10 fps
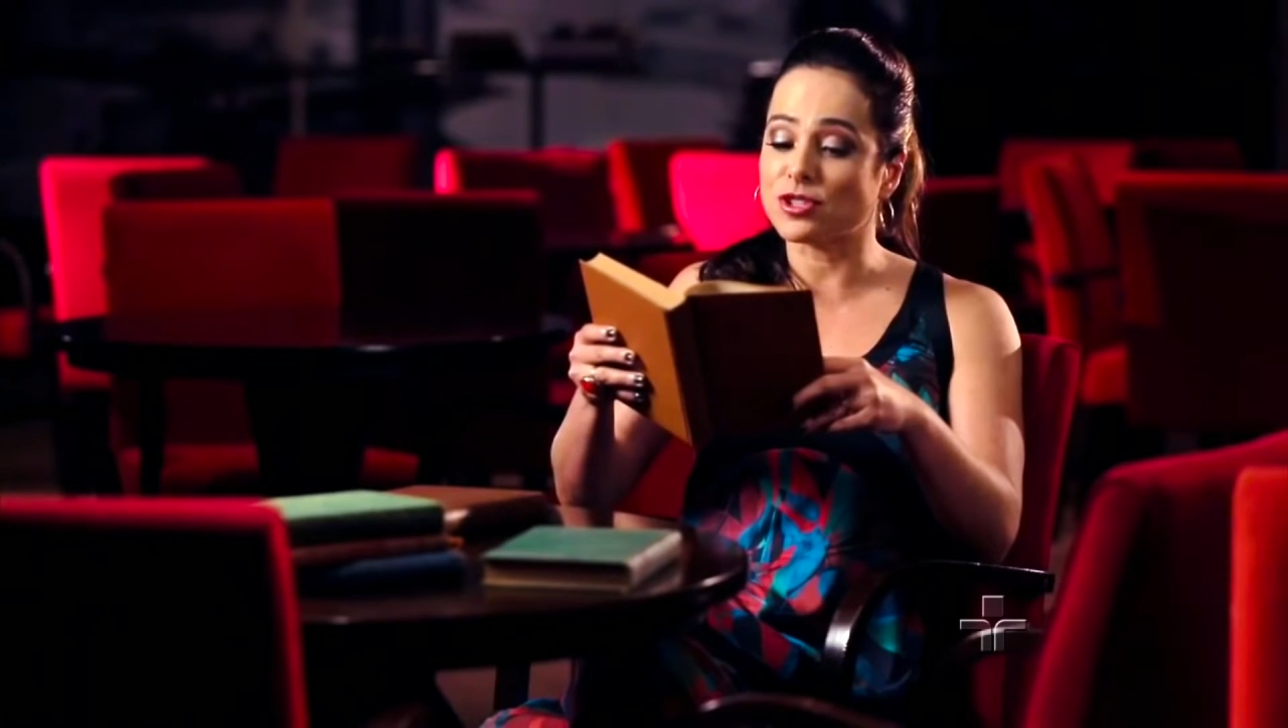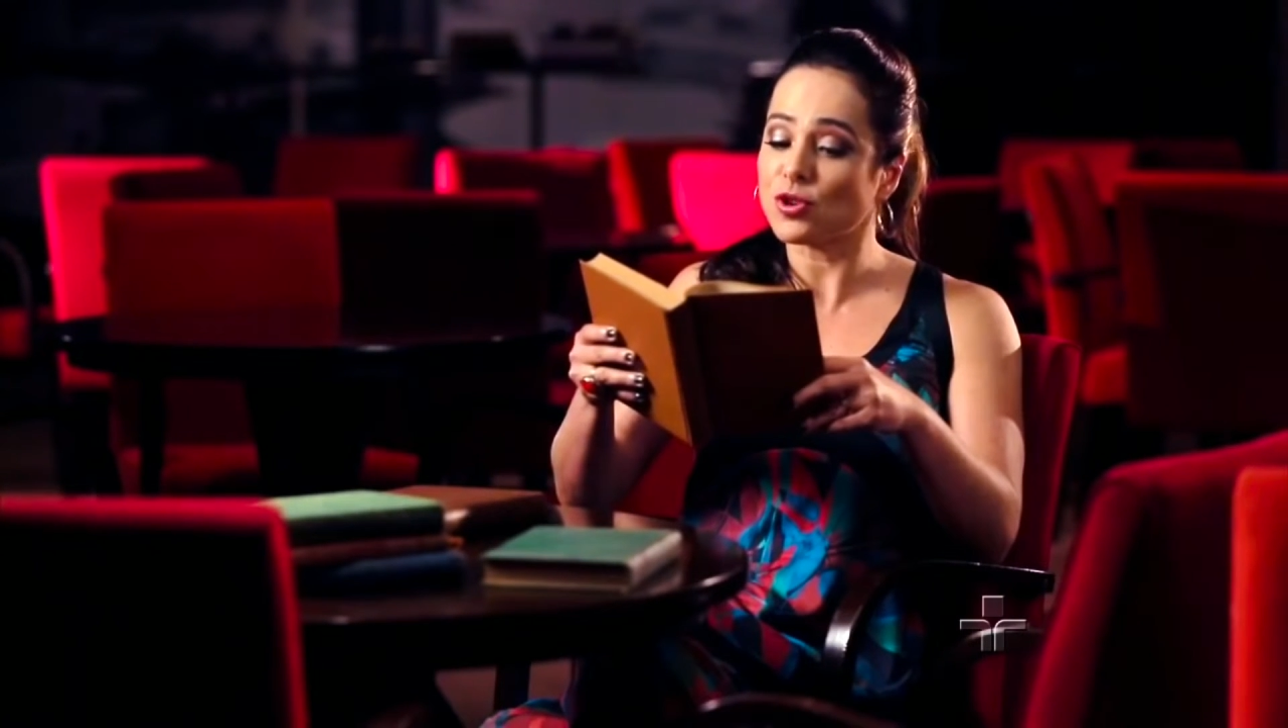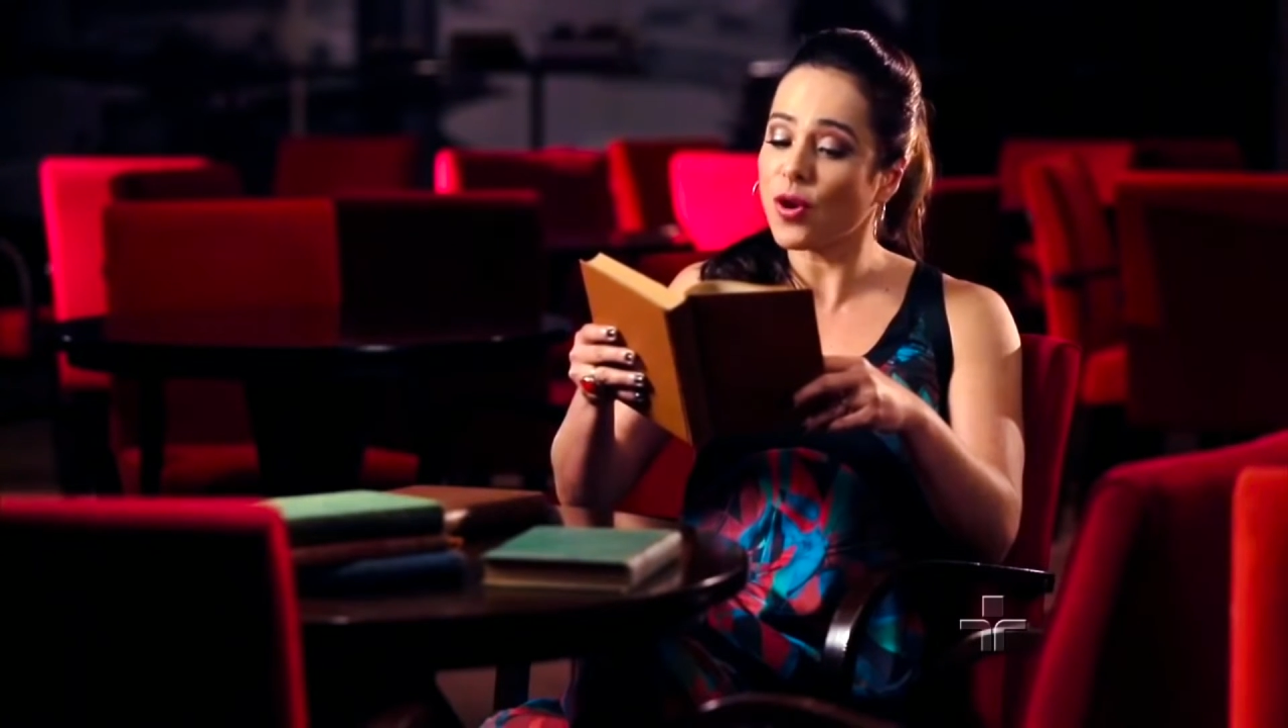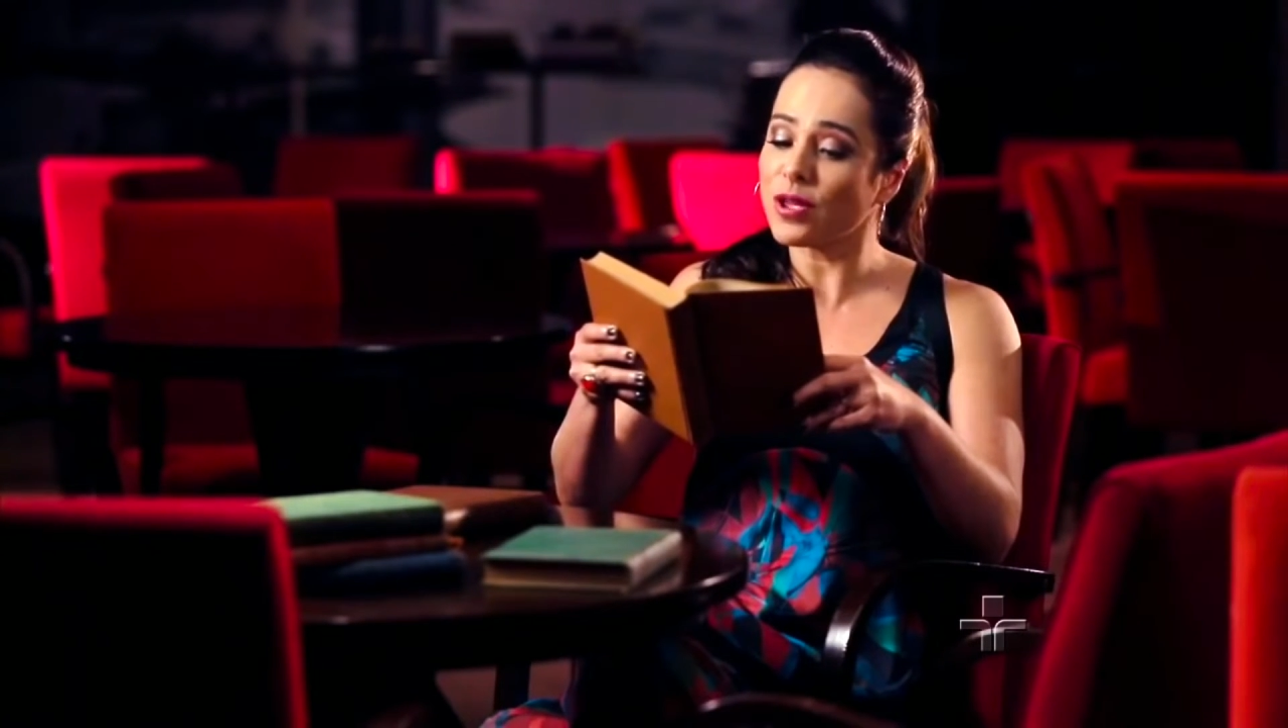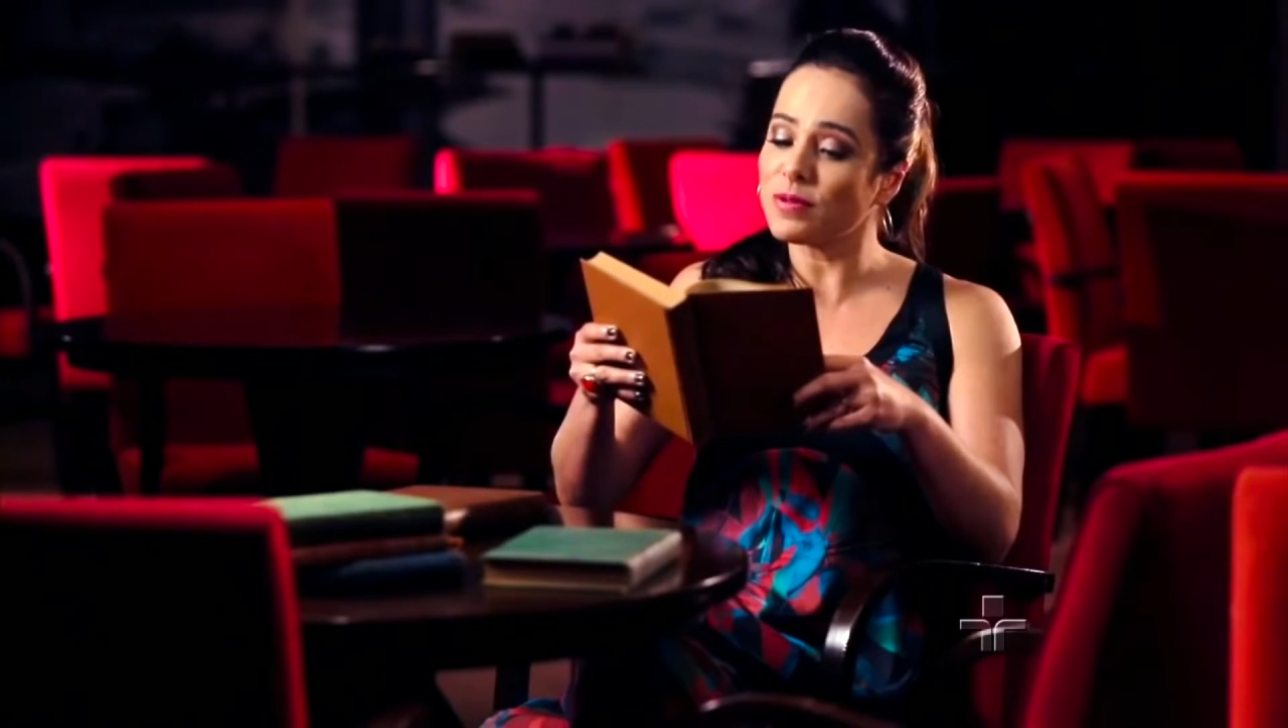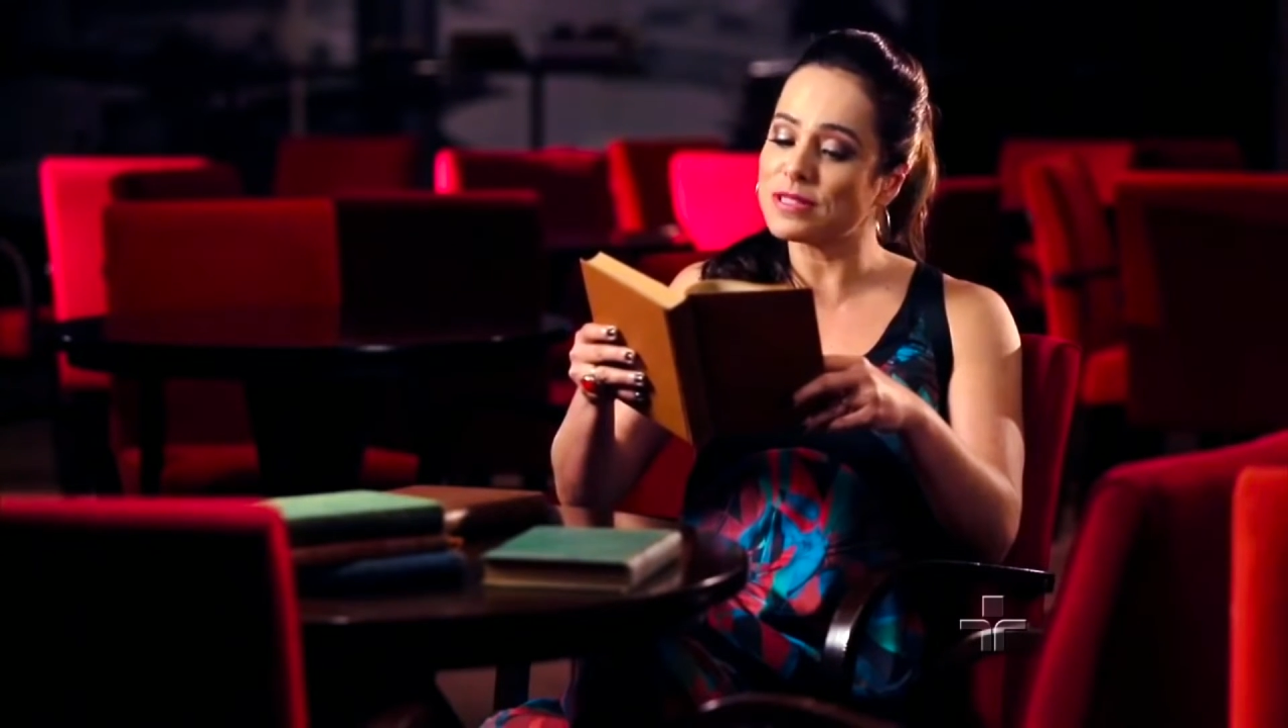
sonho